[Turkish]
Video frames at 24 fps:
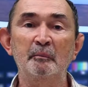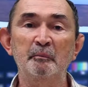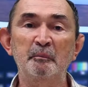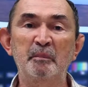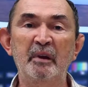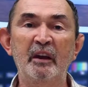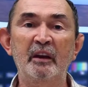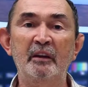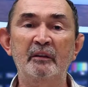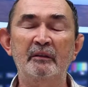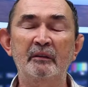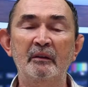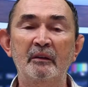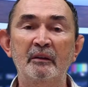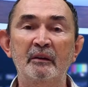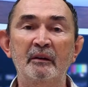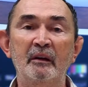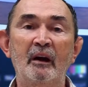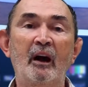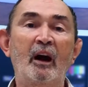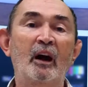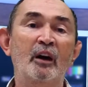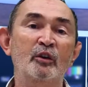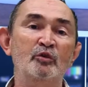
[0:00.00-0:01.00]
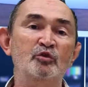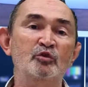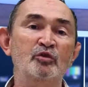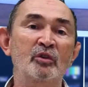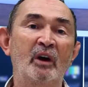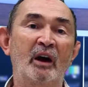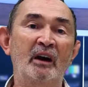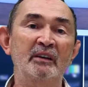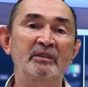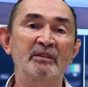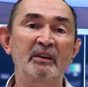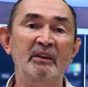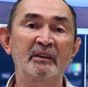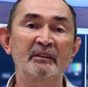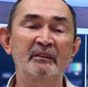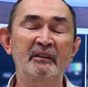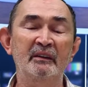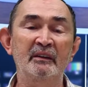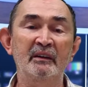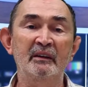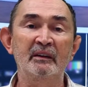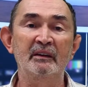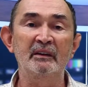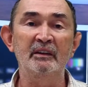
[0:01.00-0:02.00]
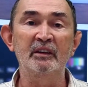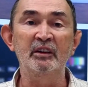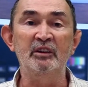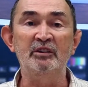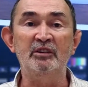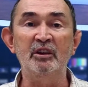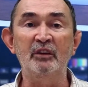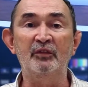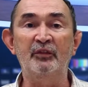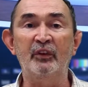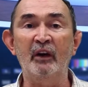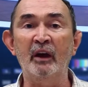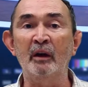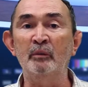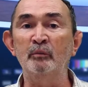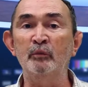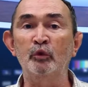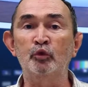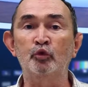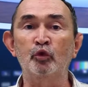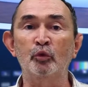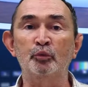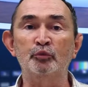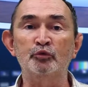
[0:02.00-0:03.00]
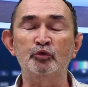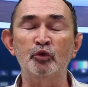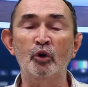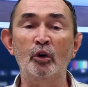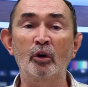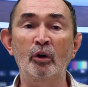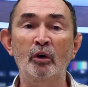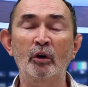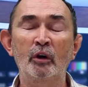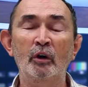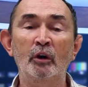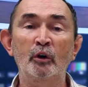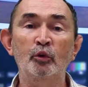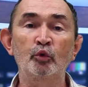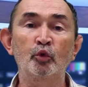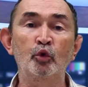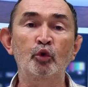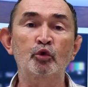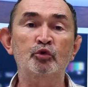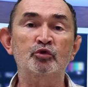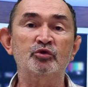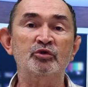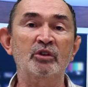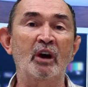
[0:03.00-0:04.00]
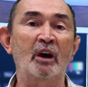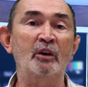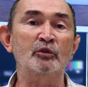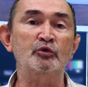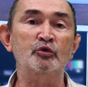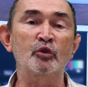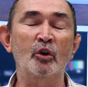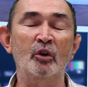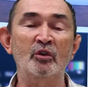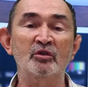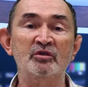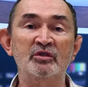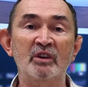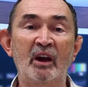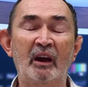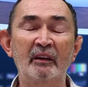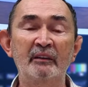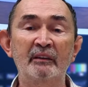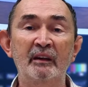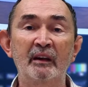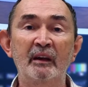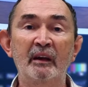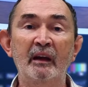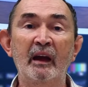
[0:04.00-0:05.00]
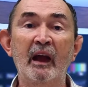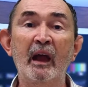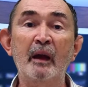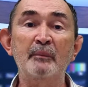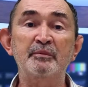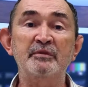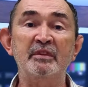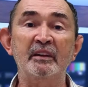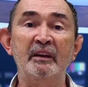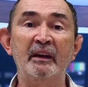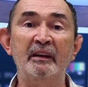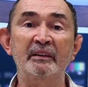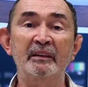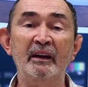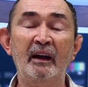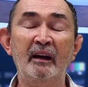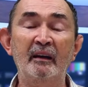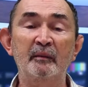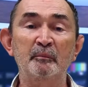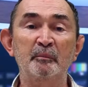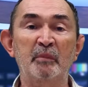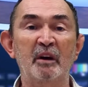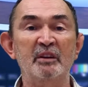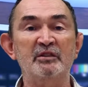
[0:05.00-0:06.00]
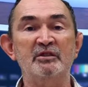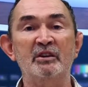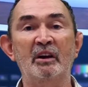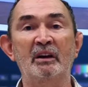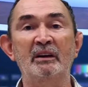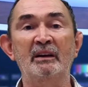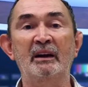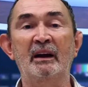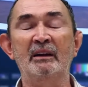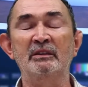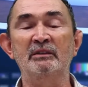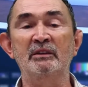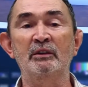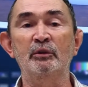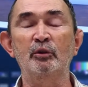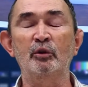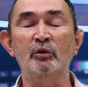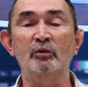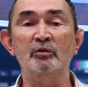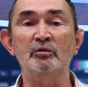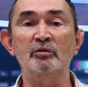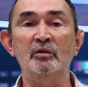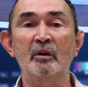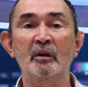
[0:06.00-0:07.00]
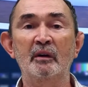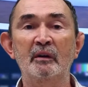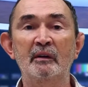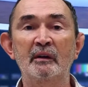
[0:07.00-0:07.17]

Bir Arzu Aydın, iki Fehmi Küpçü, üç Tanju Özcan. Hepsine de başarılar diliyoruz.